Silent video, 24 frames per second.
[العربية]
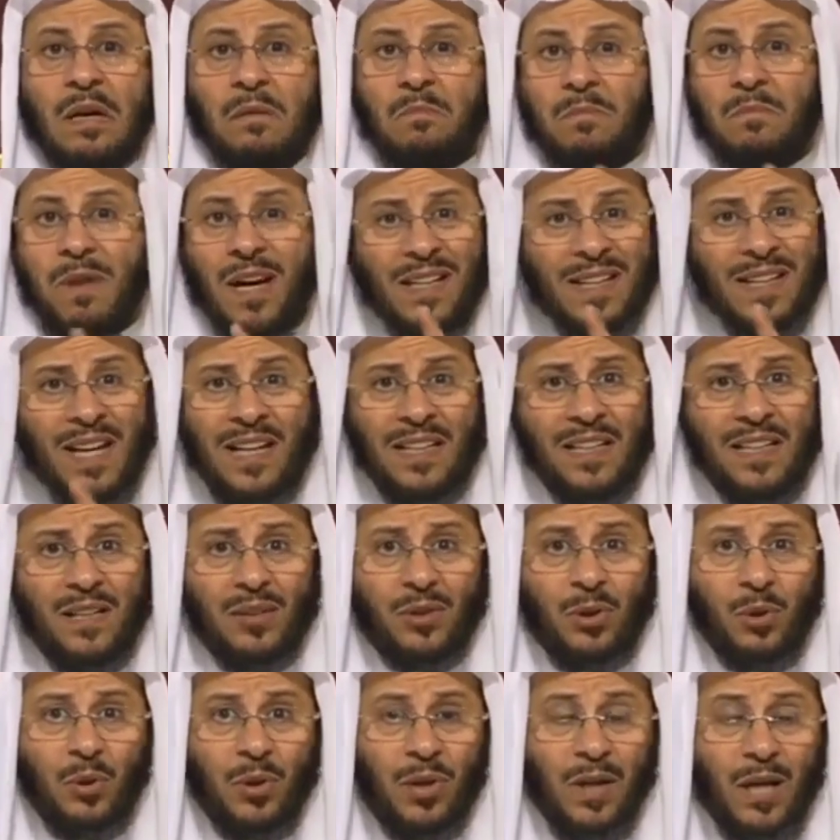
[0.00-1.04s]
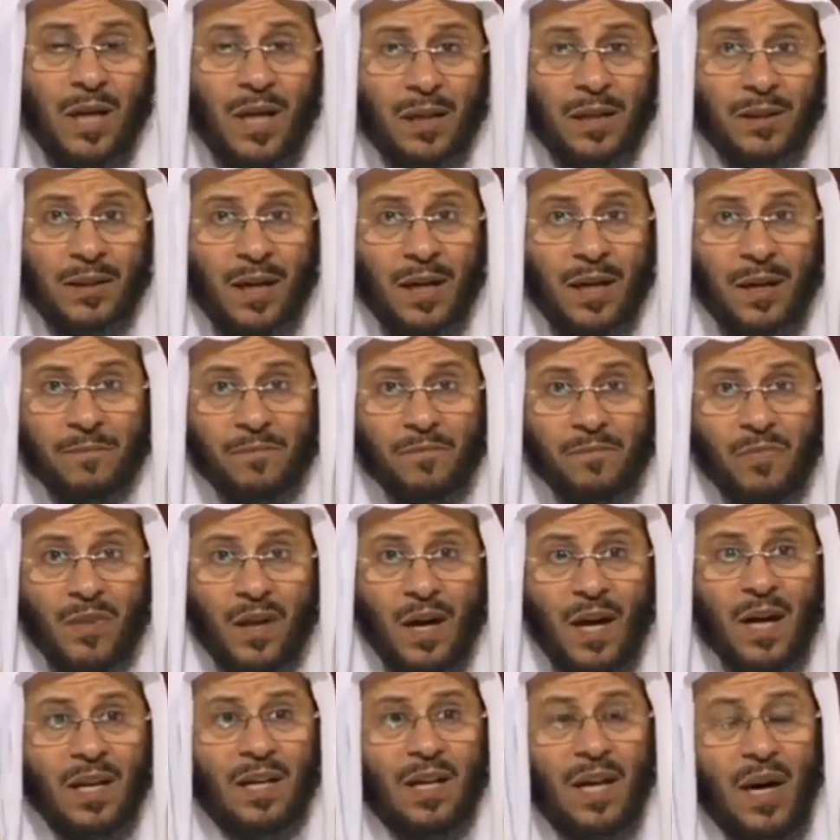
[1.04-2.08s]
ما كان يترك الخطا
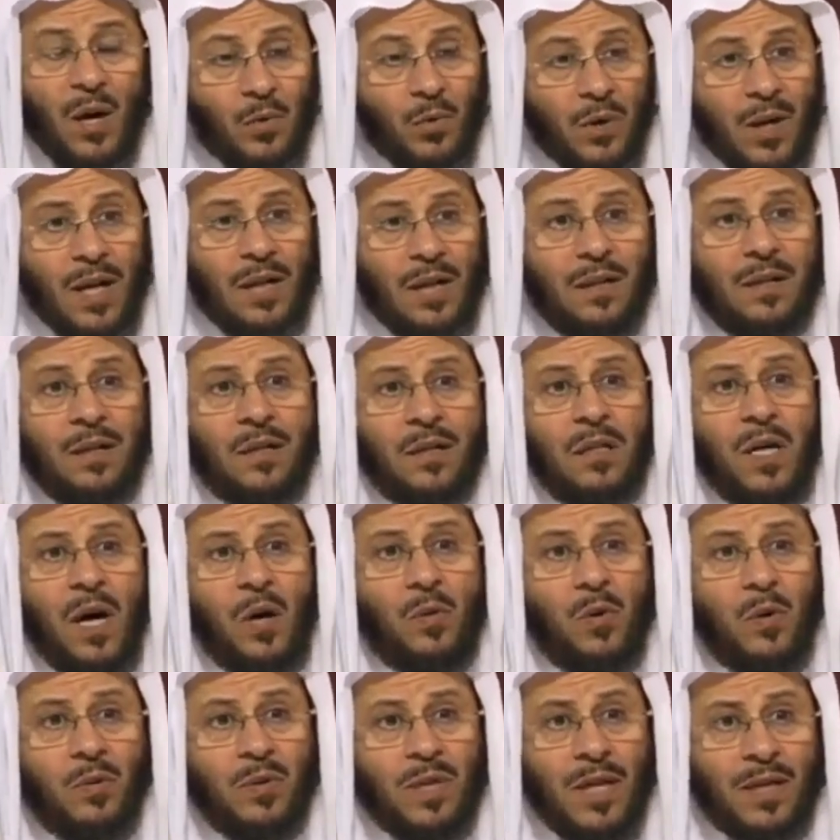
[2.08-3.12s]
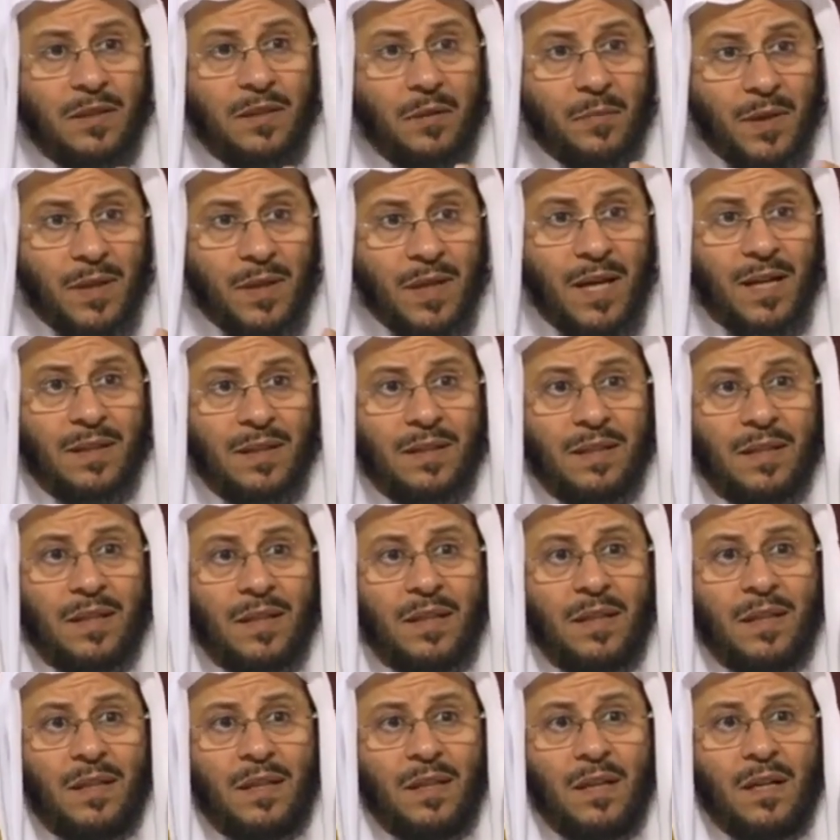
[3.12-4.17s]
على اولاده او اولاد بناته